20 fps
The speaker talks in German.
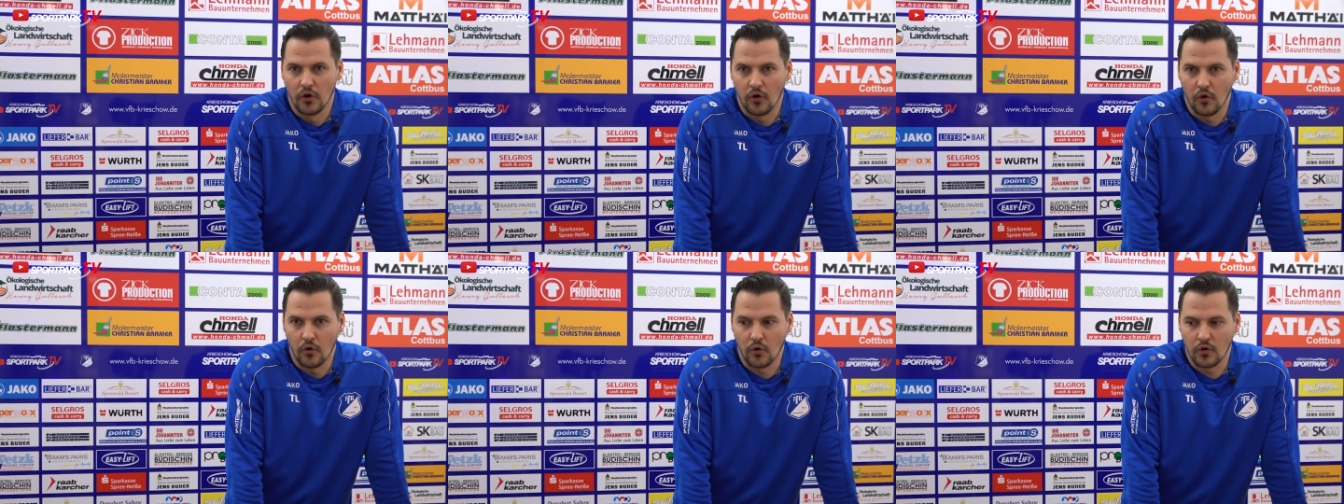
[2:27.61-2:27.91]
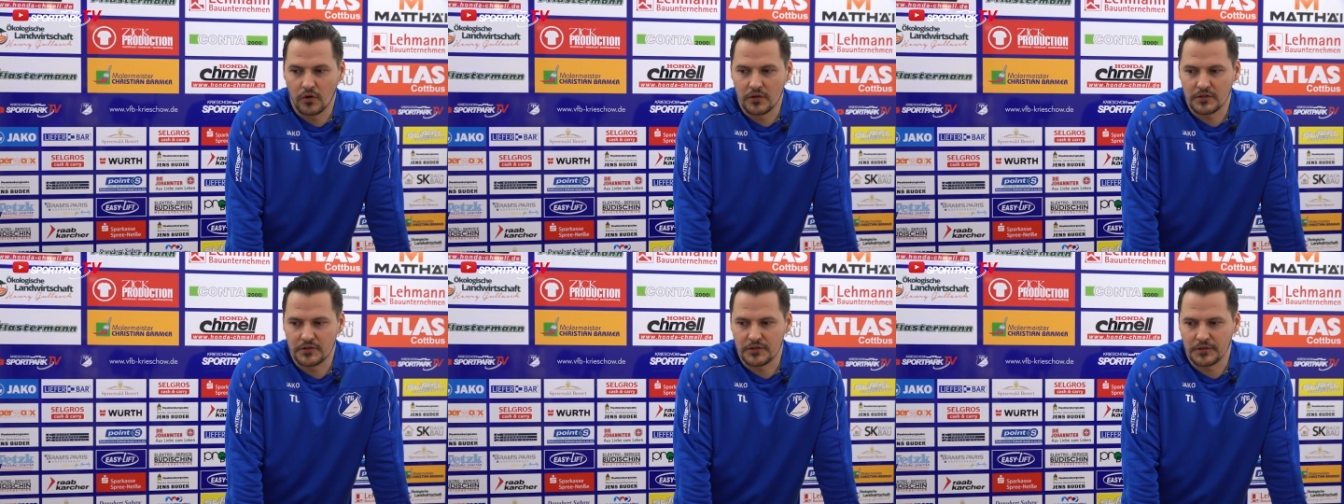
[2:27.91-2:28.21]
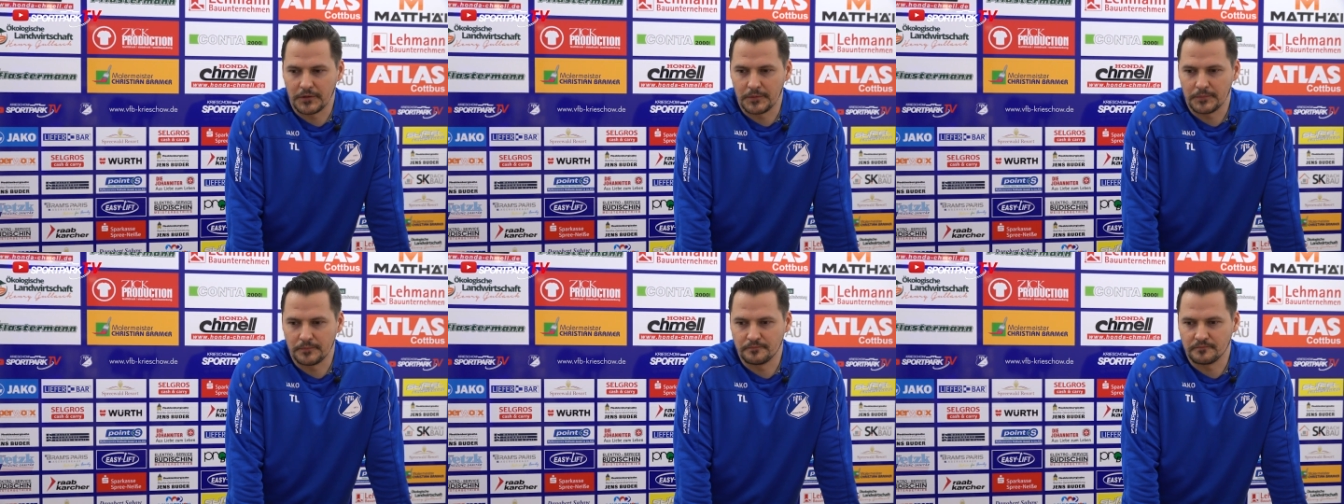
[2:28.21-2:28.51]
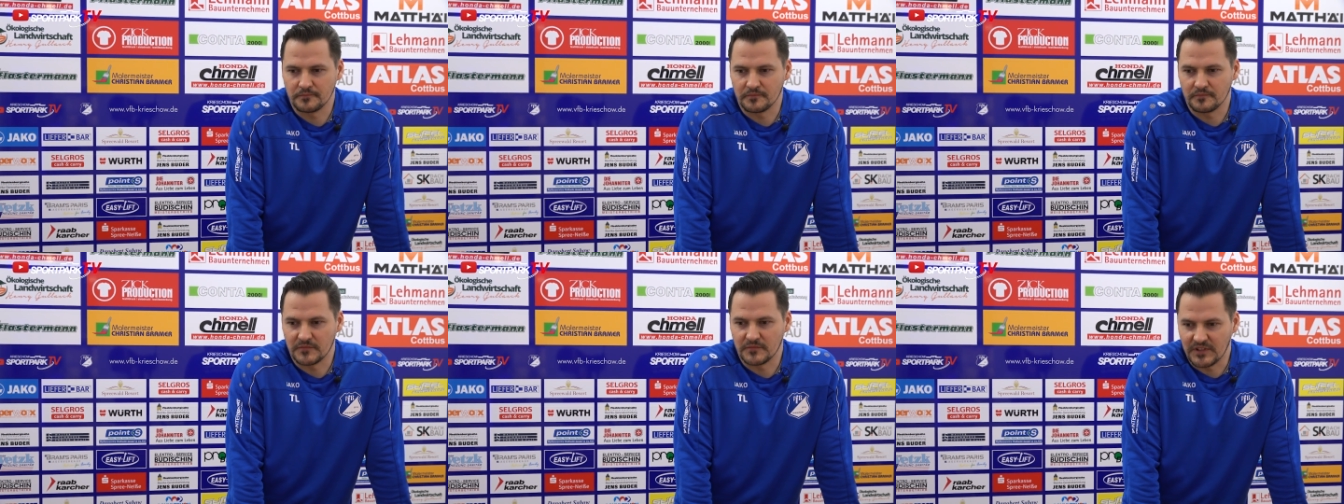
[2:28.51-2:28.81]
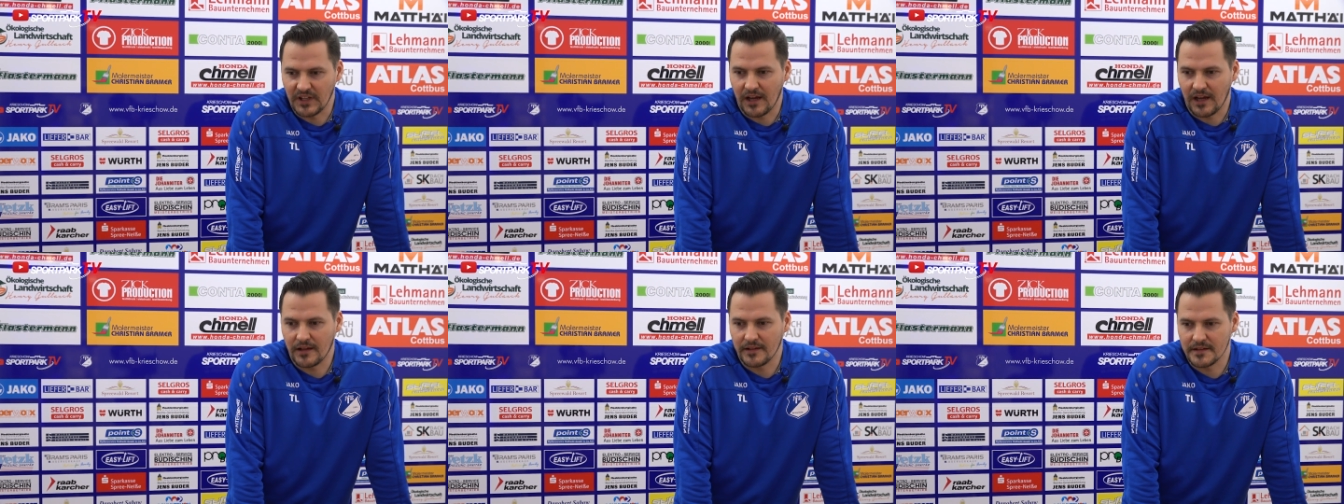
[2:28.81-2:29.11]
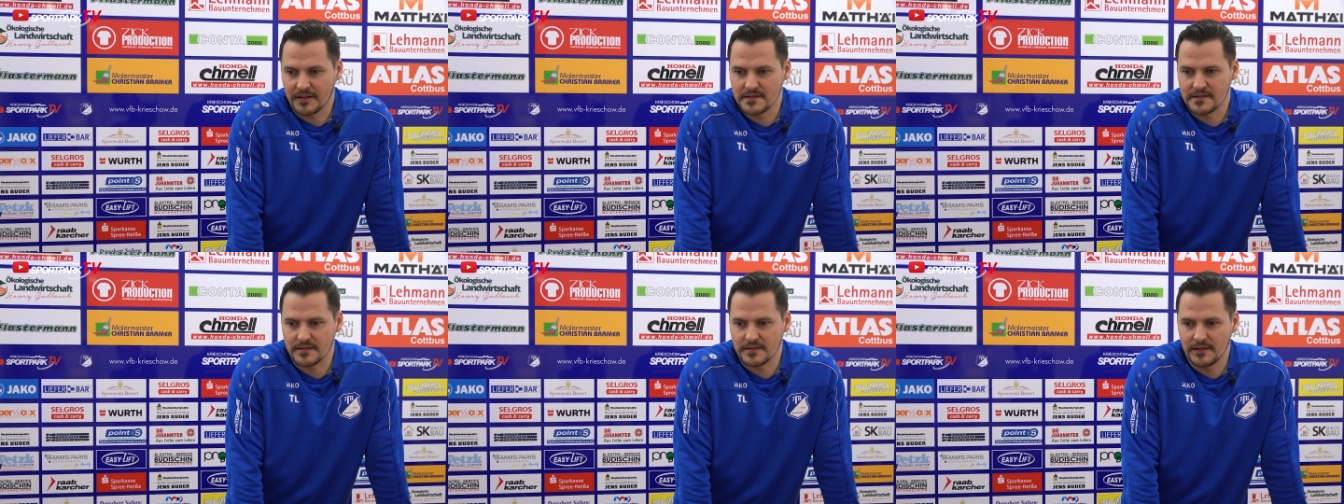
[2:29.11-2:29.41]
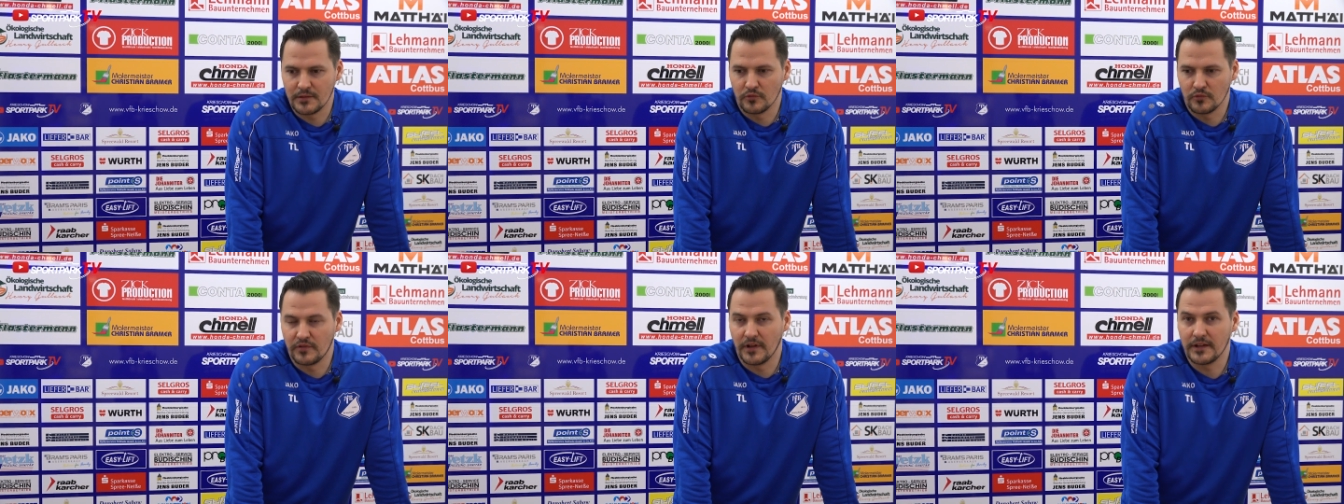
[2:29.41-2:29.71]
und ähm, da jetzt
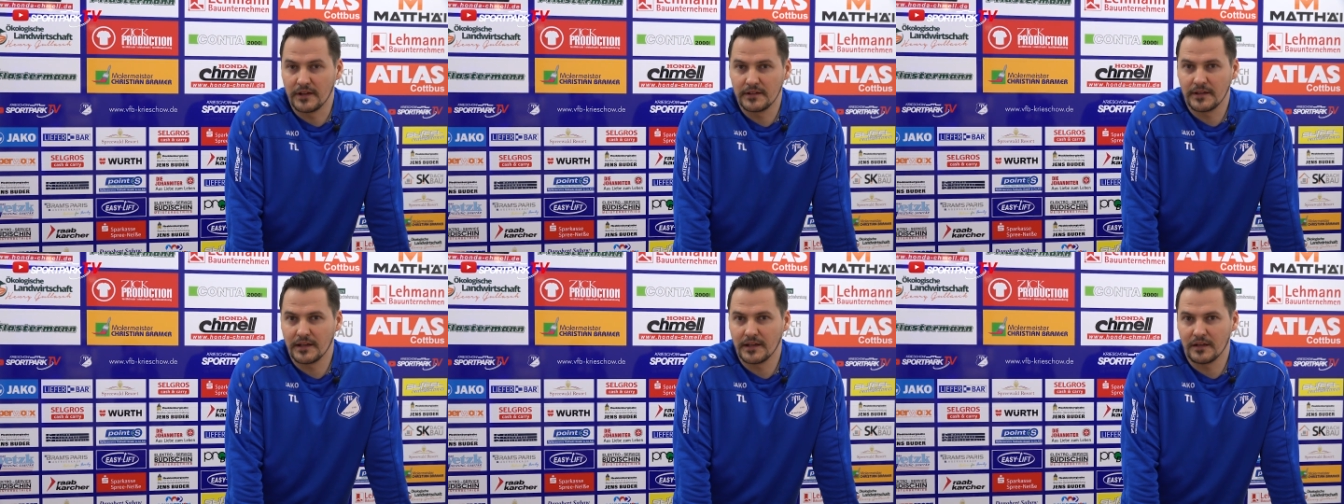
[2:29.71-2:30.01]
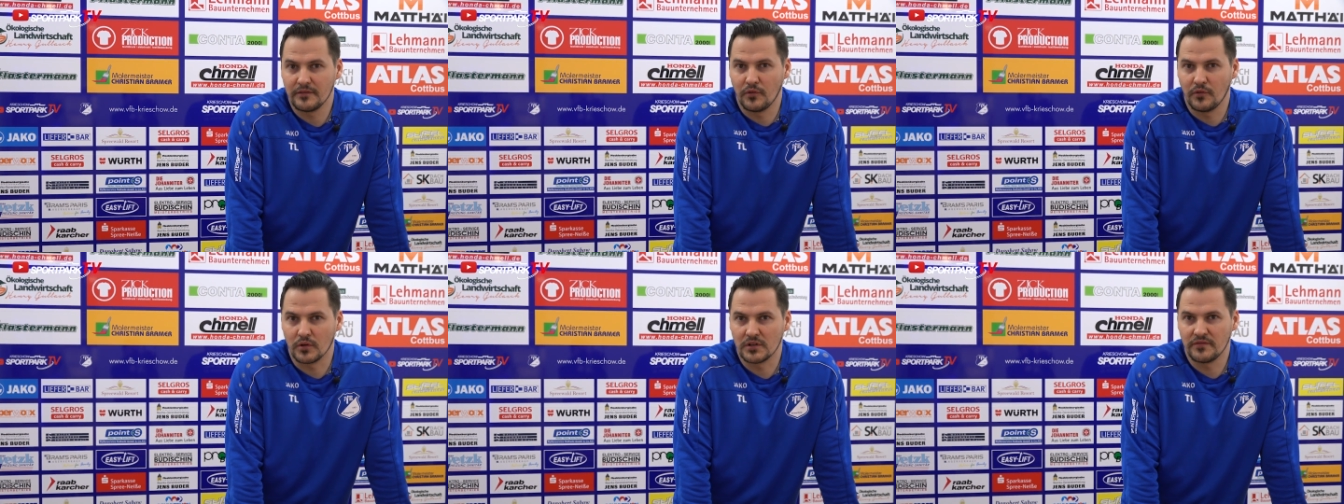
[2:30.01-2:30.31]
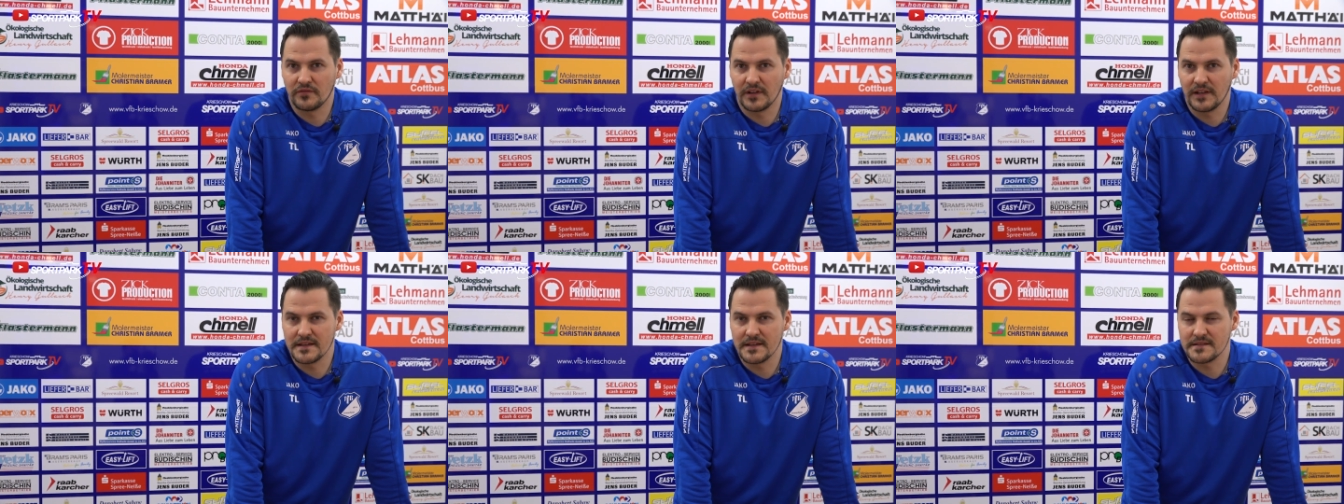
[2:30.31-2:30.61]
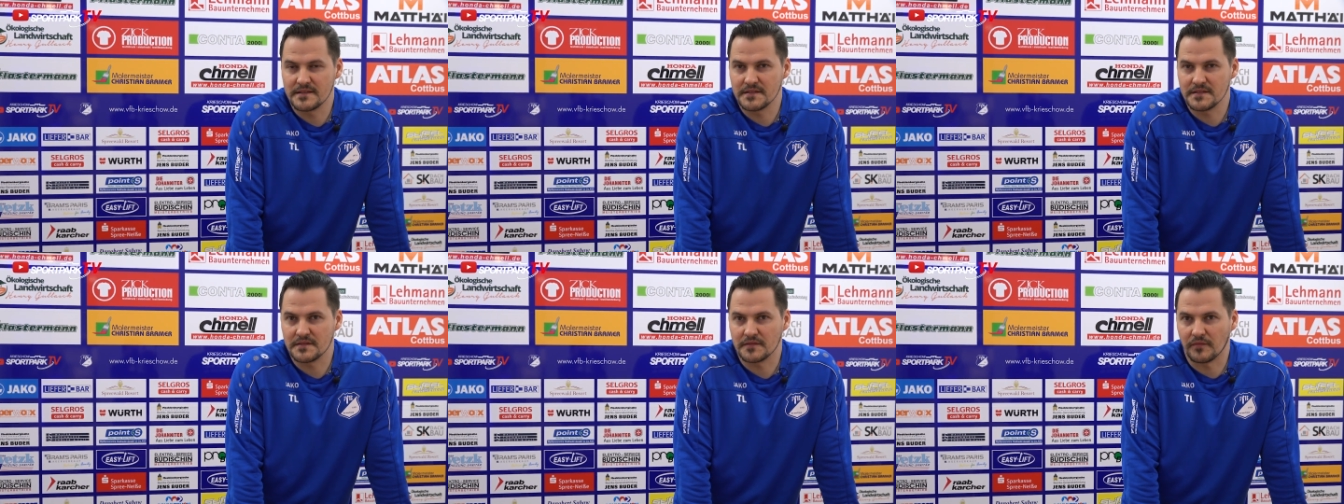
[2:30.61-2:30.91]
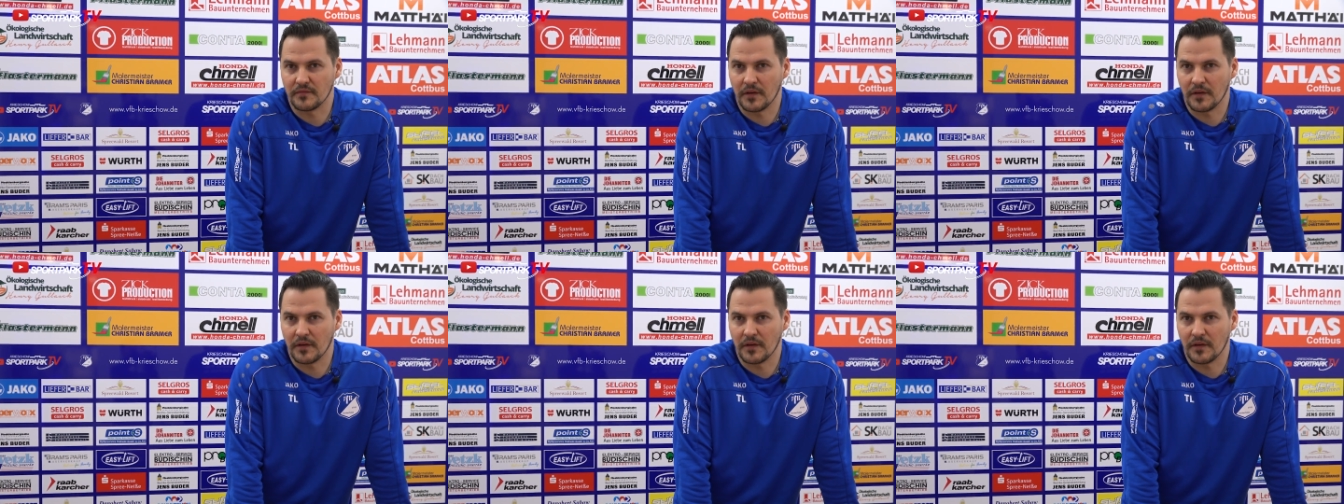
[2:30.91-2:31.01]
Leo Felgenträger vorne verletzt ist,